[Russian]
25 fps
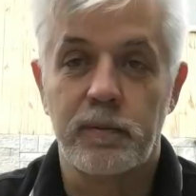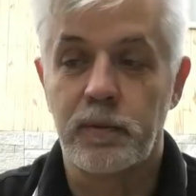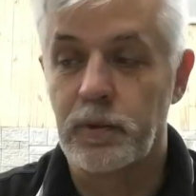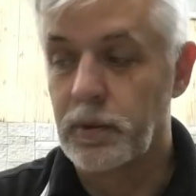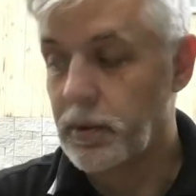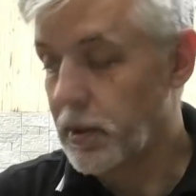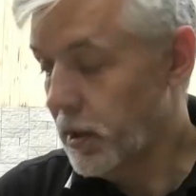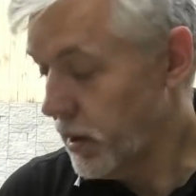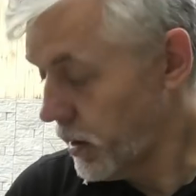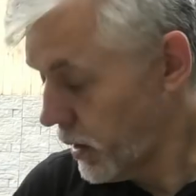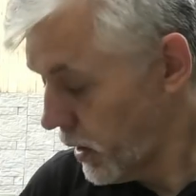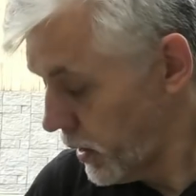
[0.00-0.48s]

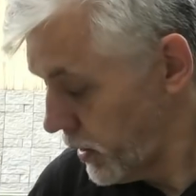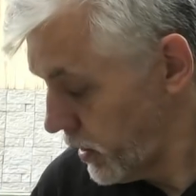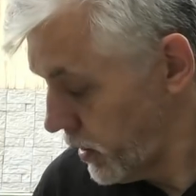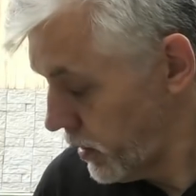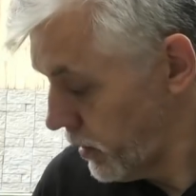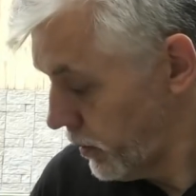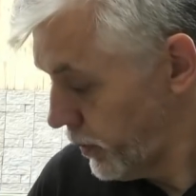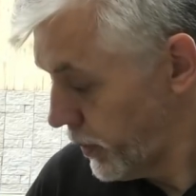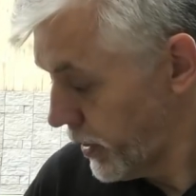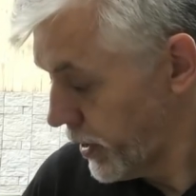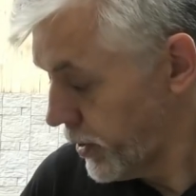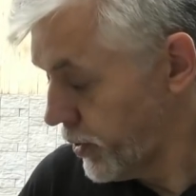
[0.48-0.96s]
Вот я
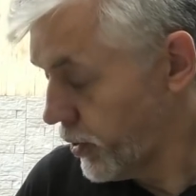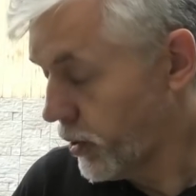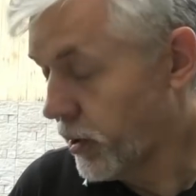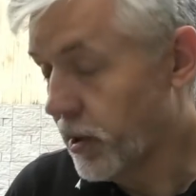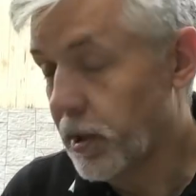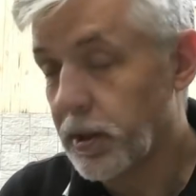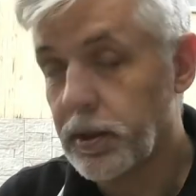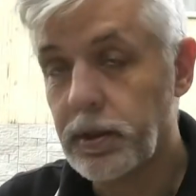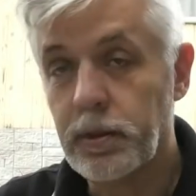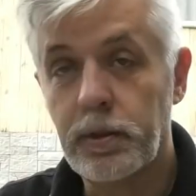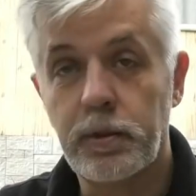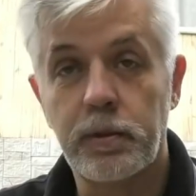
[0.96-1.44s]
хотел
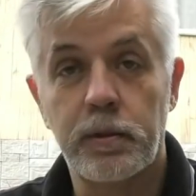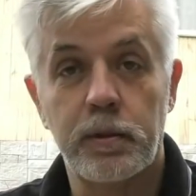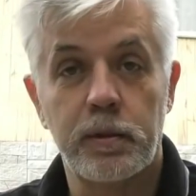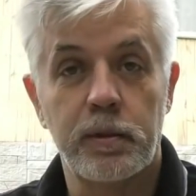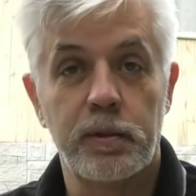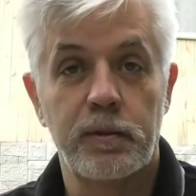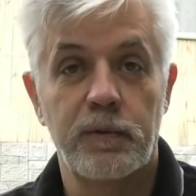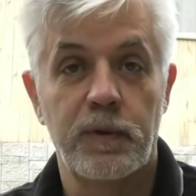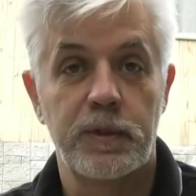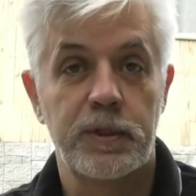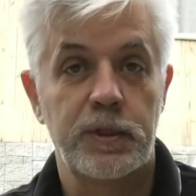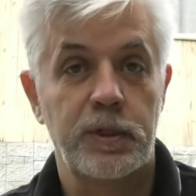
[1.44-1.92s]
прочитать
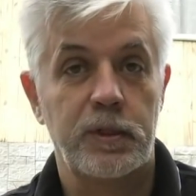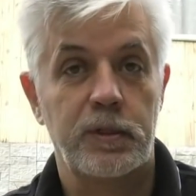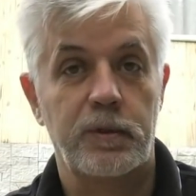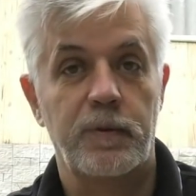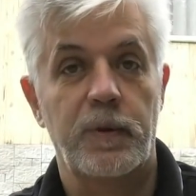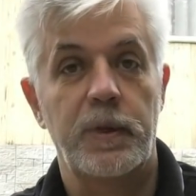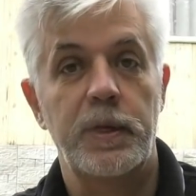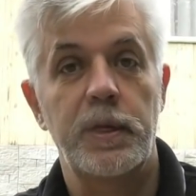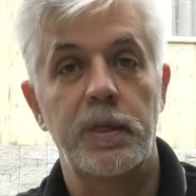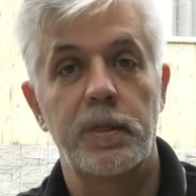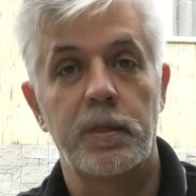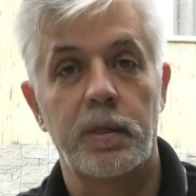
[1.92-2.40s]
два
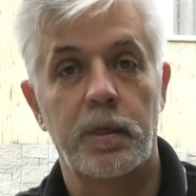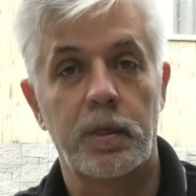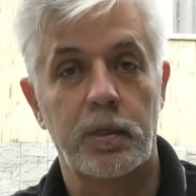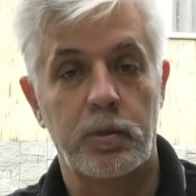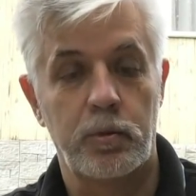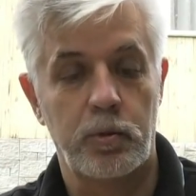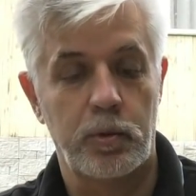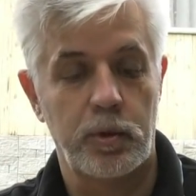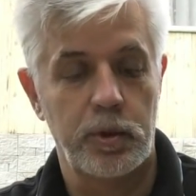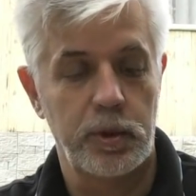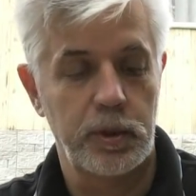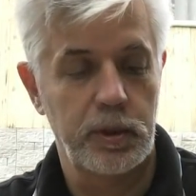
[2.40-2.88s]
стихотворения,
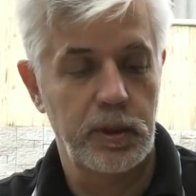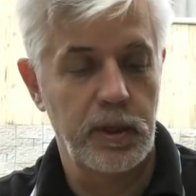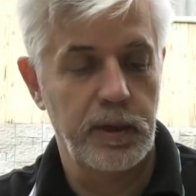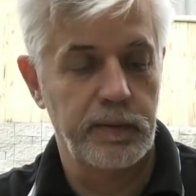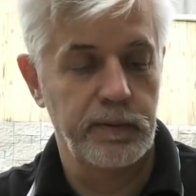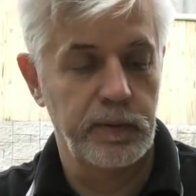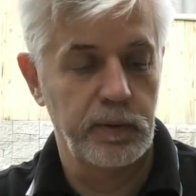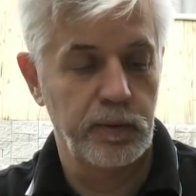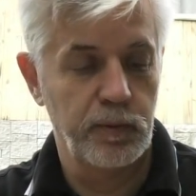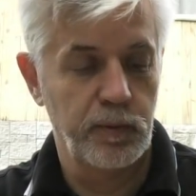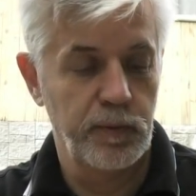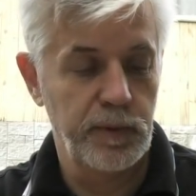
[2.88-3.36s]
которые
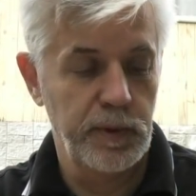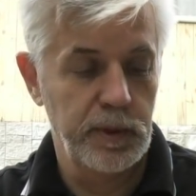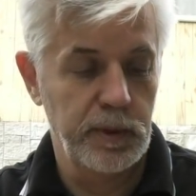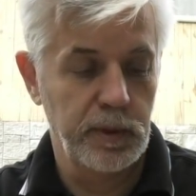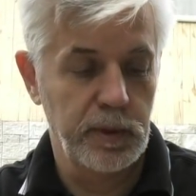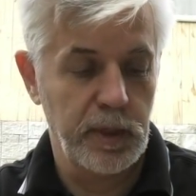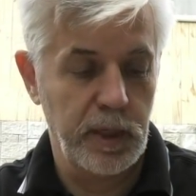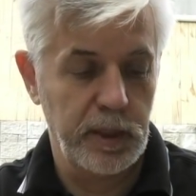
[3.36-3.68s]
недавно увидел.